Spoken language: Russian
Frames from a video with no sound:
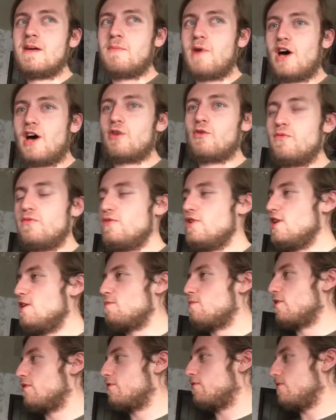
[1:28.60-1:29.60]
пару
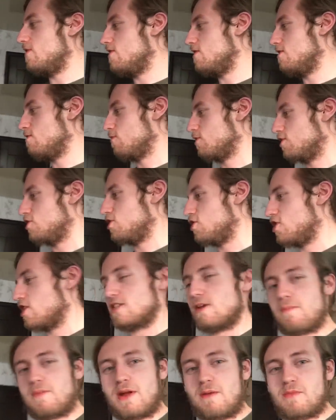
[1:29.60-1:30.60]
фильмов, и вот
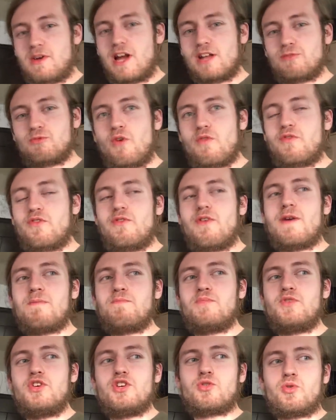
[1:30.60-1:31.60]
сейчас я прям готов к
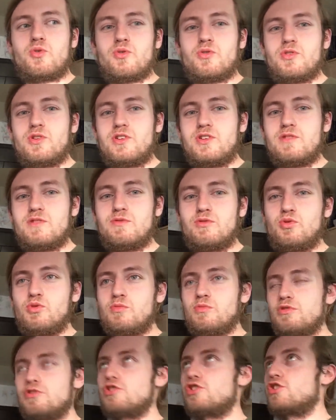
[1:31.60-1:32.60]
вампиру, и
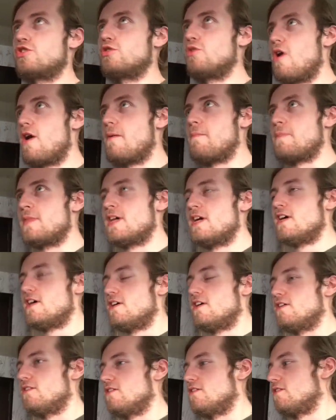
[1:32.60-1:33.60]
думаю, что
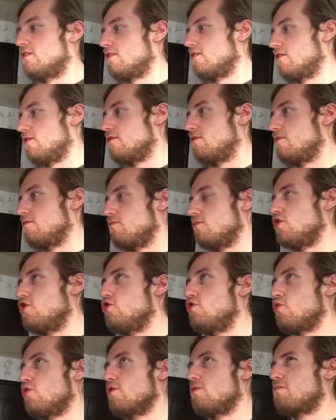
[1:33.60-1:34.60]
Э,
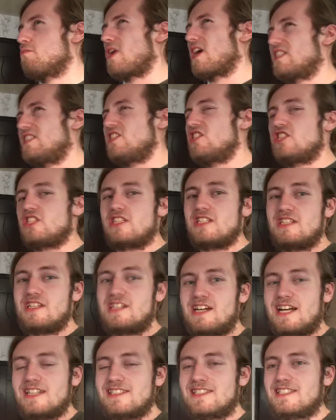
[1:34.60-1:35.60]
июнь практически до
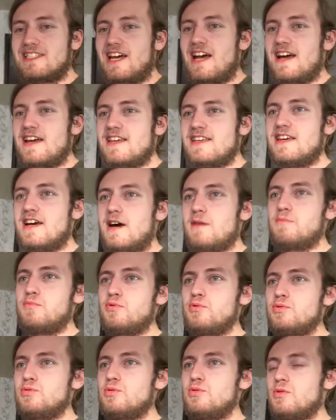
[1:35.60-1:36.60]
конца я
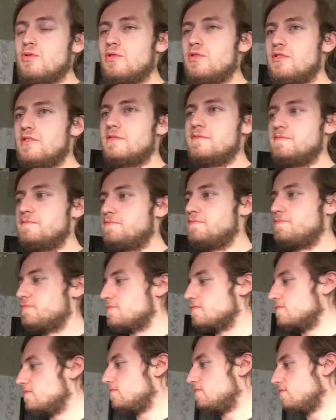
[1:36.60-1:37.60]
буду
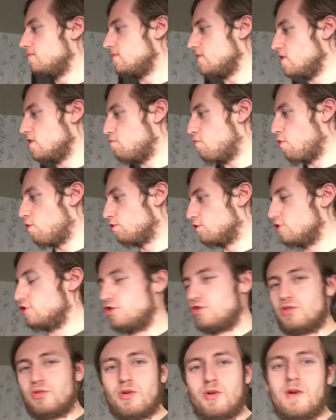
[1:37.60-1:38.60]

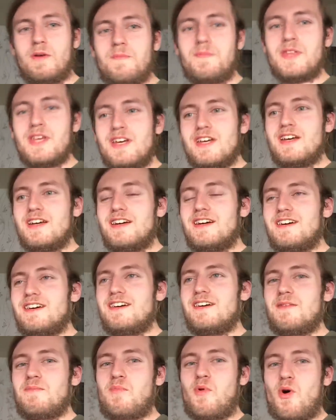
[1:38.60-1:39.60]
полностью
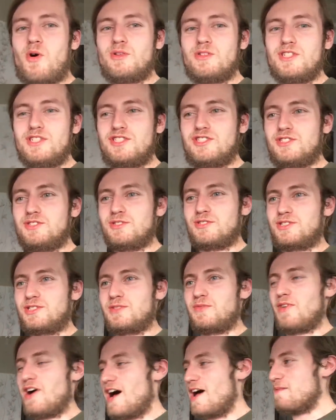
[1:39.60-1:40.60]
э, полностью
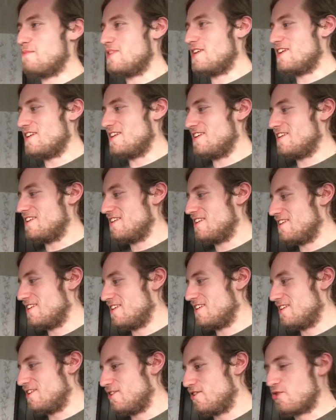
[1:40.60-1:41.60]
с вами
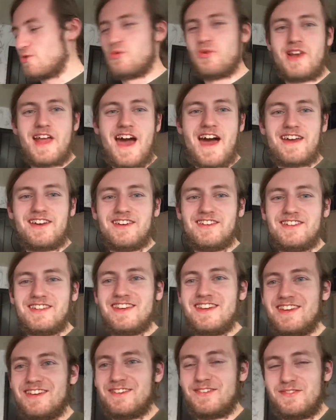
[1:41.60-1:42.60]
и регулярен
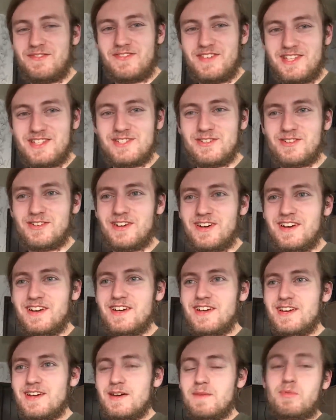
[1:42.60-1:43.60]
в видео.
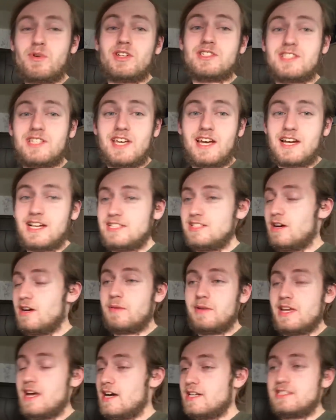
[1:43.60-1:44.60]
Просто я
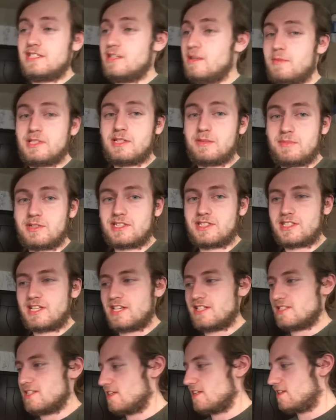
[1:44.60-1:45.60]
хотел, я хотел об этом
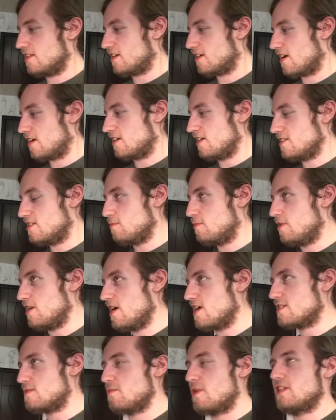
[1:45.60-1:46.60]
рассказать, так как если бы
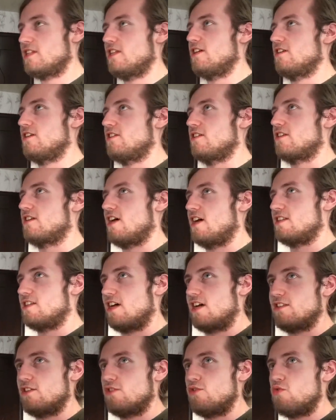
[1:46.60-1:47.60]
я смотрел
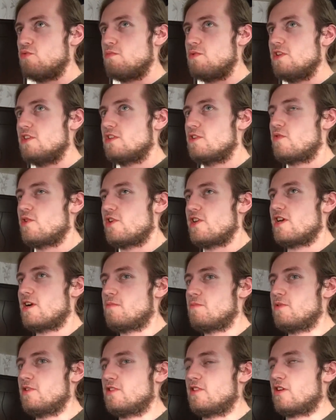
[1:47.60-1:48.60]
канал и любил его,
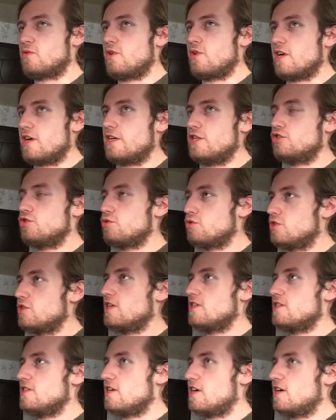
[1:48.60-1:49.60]
я был такой, я хочу
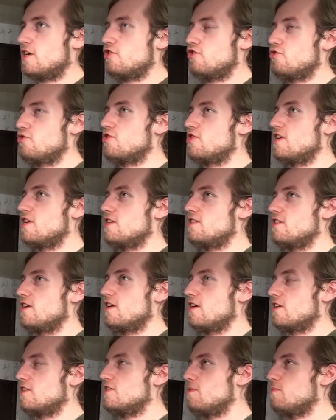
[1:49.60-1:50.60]
знать. Я хочу знать,
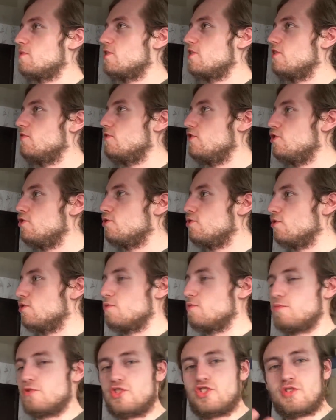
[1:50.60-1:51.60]
э, где мои видео
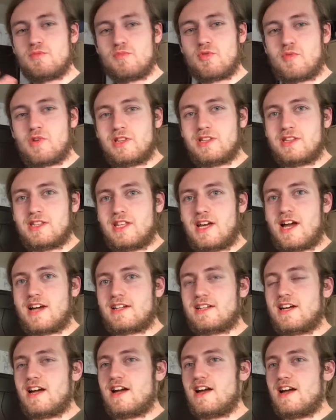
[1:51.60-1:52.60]
и почему вот
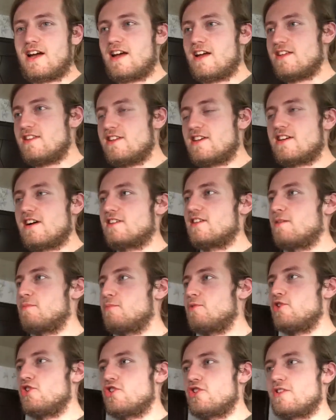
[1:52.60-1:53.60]
так, а не как
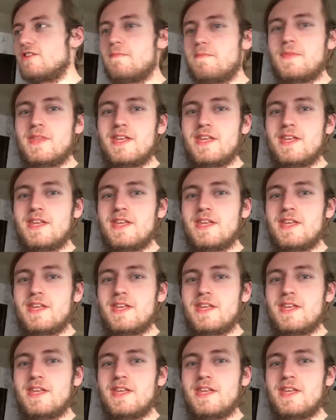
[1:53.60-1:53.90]
обычно.